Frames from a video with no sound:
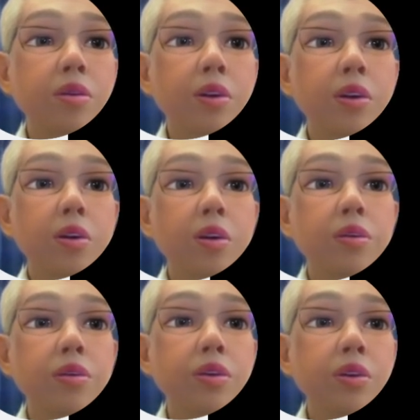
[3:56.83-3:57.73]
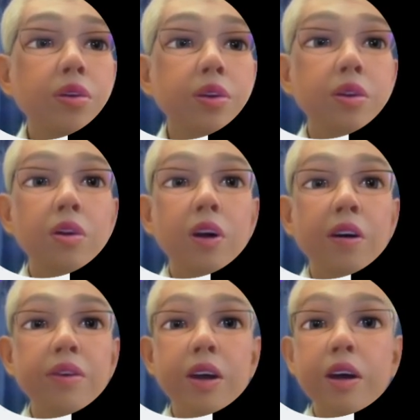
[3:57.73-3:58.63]
とコンフューズの
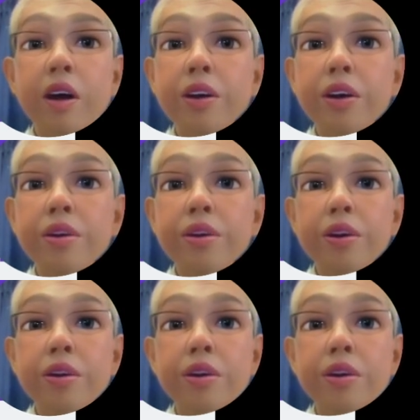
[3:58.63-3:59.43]
画面が出ると。